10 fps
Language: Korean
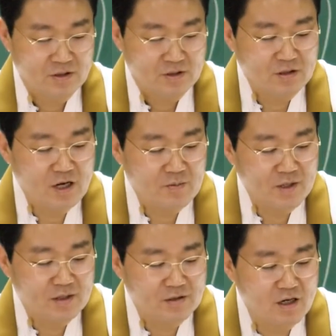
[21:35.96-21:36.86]
그
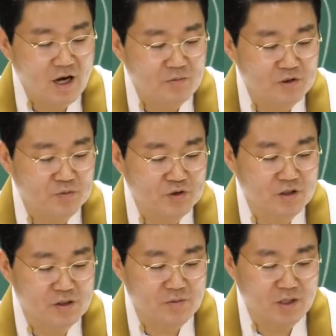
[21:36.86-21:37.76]
다음에 서가모니
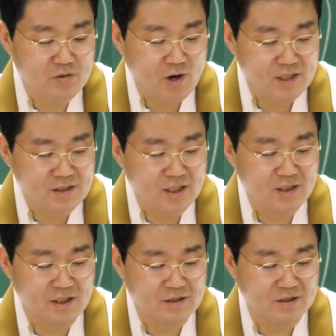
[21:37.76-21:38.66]
부처님하고 관계에
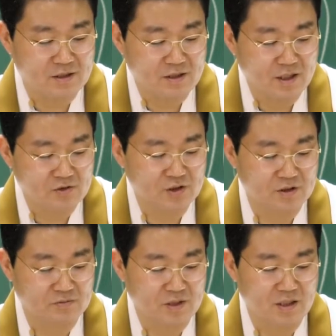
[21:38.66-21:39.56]
대해서
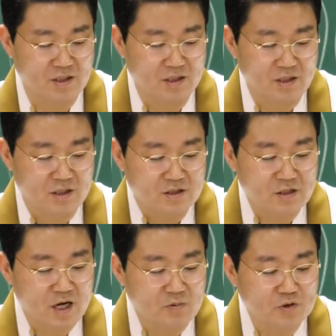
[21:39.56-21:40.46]
해주셨습니다.
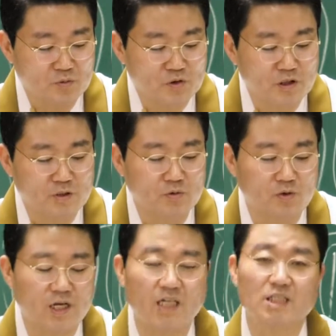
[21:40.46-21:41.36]
서가모니 부처님도
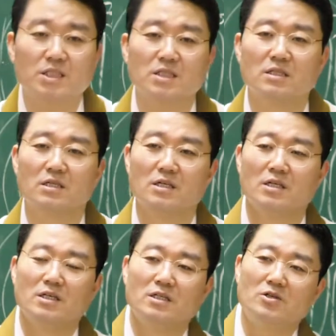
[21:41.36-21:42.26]
사실은
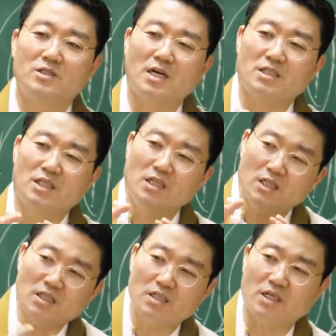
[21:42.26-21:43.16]
이런상
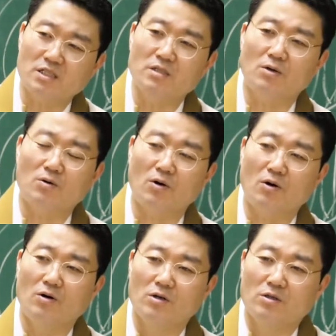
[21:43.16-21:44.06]
진리를 깨친
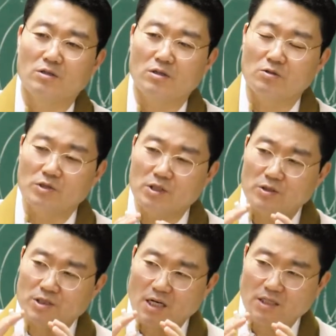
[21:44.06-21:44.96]
거고 결국
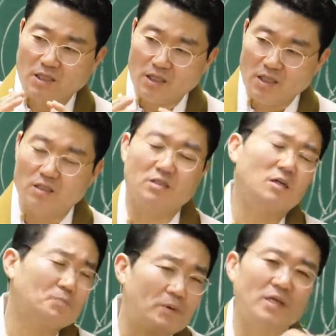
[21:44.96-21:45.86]
이론상 진리를
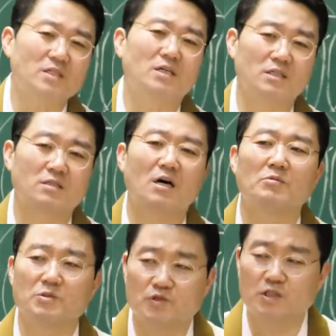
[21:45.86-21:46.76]
설법하신 것이
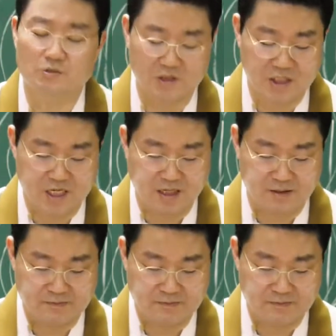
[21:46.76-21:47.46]
서가모니 부처님이시다.